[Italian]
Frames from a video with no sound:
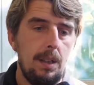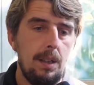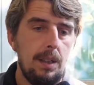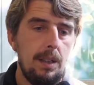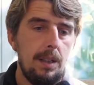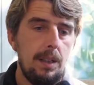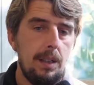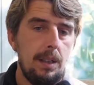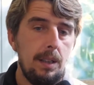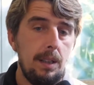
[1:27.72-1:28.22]

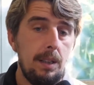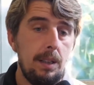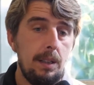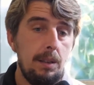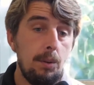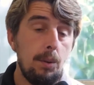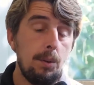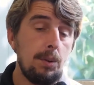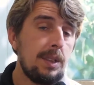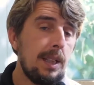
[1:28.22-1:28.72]
eh,
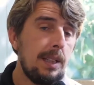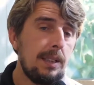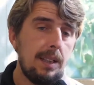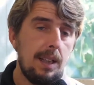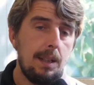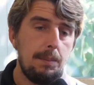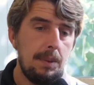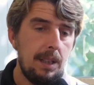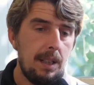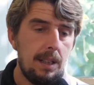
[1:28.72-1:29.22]

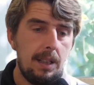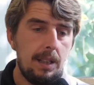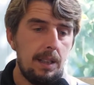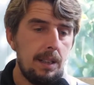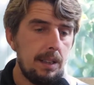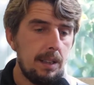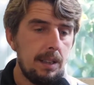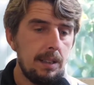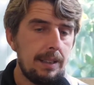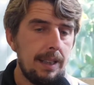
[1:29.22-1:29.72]
nonostante
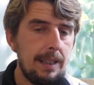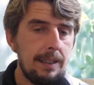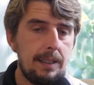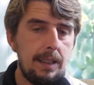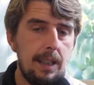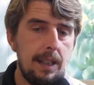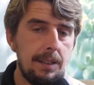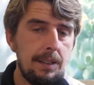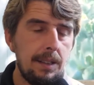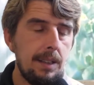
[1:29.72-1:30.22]
abbia
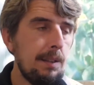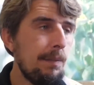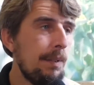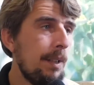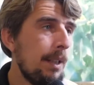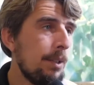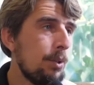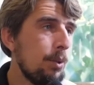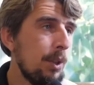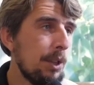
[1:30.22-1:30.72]
tanti anni di
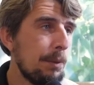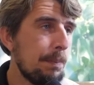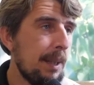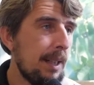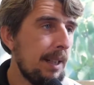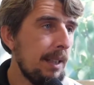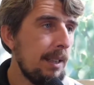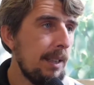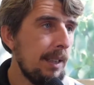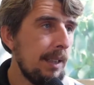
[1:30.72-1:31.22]
vela sulle
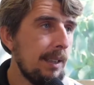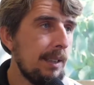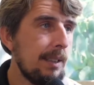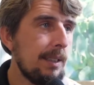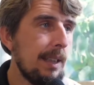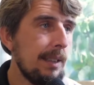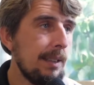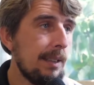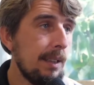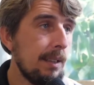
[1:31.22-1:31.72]
spalle,
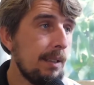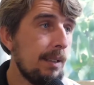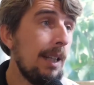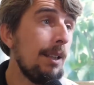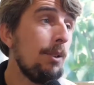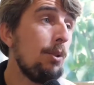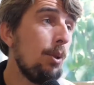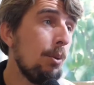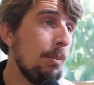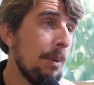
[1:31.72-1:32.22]
tanti,
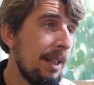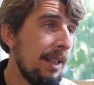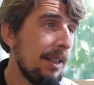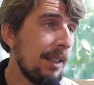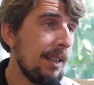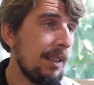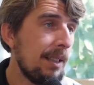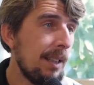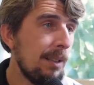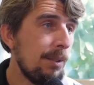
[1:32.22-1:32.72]
tanto
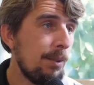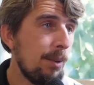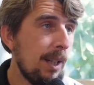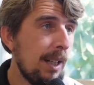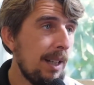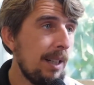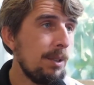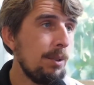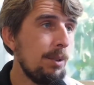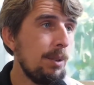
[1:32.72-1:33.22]
mare, tanto
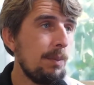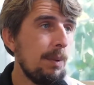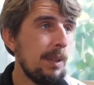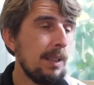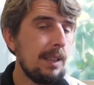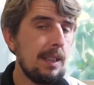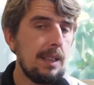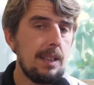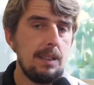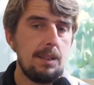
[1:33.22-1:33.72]
lago e
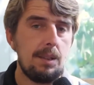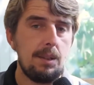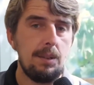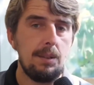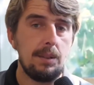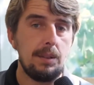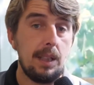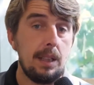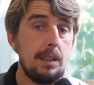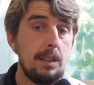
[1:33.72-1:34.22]

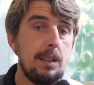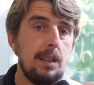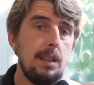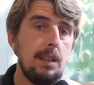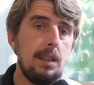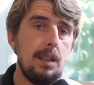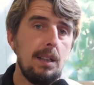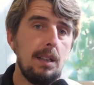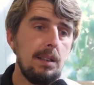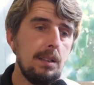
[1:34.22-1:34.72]
quant'altro,
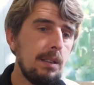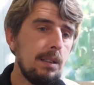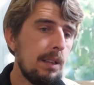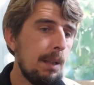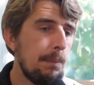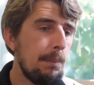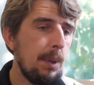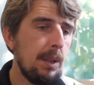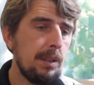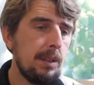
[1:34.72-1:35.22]
tanti eh,
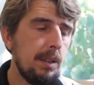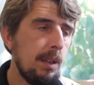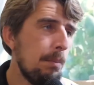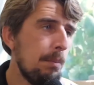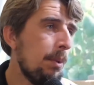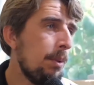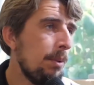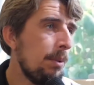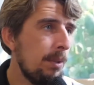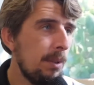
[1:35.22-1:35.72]
campionati del
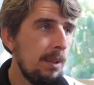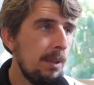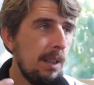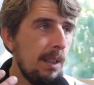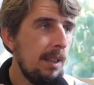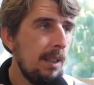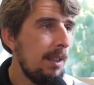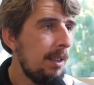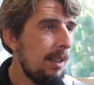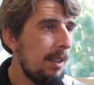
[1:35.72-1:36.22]
mondo,
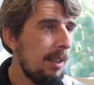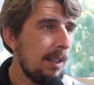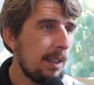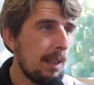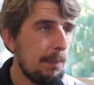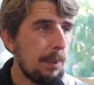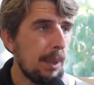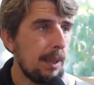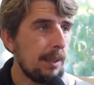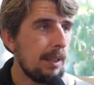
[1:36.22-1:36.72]
eh,
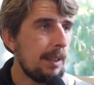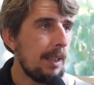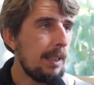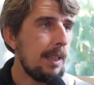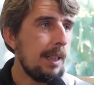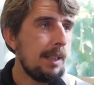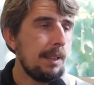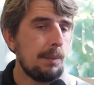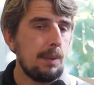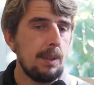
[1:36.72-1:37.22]
campionati
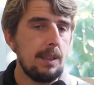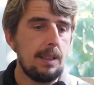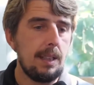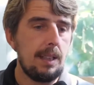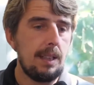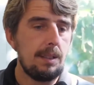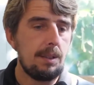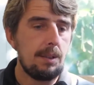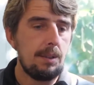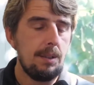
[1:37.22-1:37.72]
italiani e
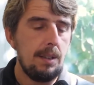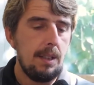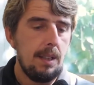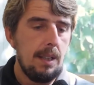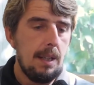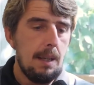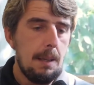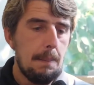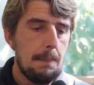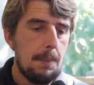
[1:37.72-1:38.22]
quant'altro,
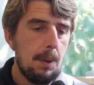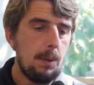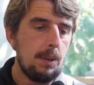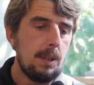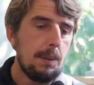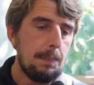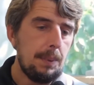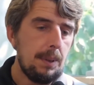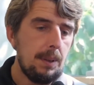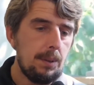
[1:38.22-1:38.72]
però ho
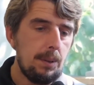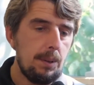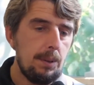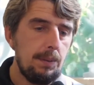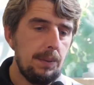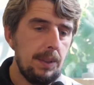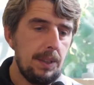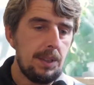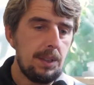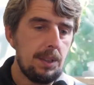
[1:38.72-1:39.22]
capito
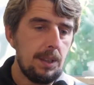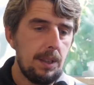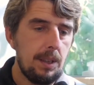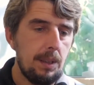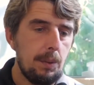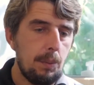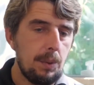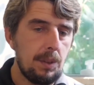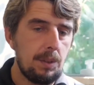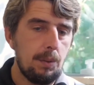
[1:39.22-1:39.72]
invece
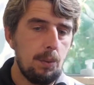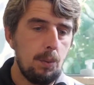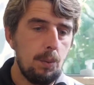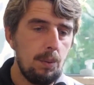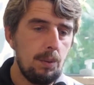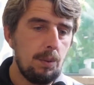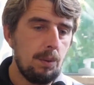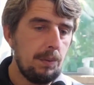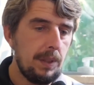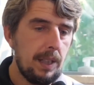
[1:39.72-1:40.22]
in questo
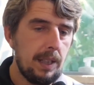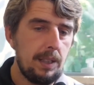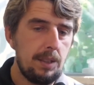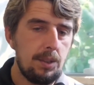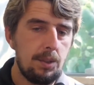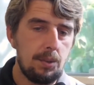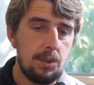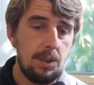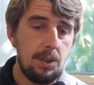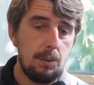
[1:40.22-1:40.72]
lungo
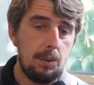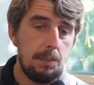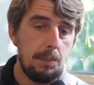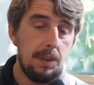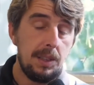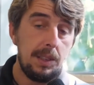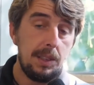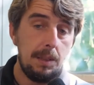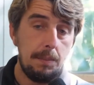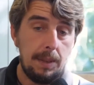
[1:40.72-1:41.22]
viaggio, 5
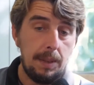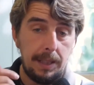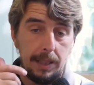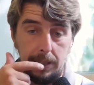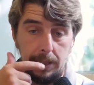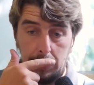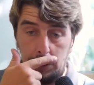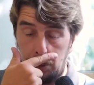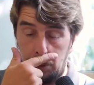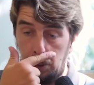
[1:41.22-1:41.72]
mesi di
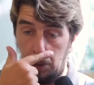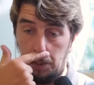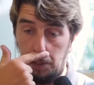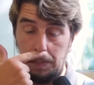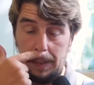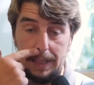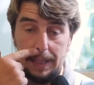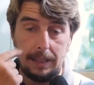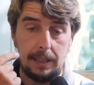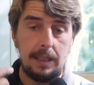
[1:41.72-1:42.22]
mare da solo in
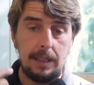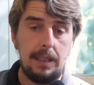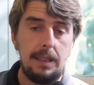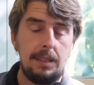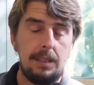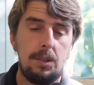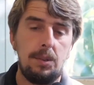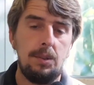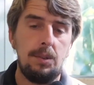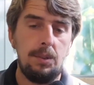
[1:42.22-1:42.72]

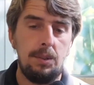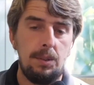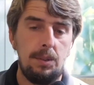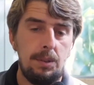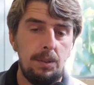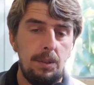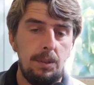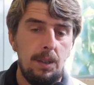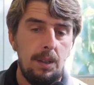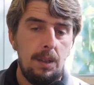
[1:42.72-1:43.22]
barca,
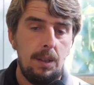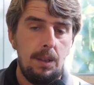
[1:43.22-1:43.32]
sono,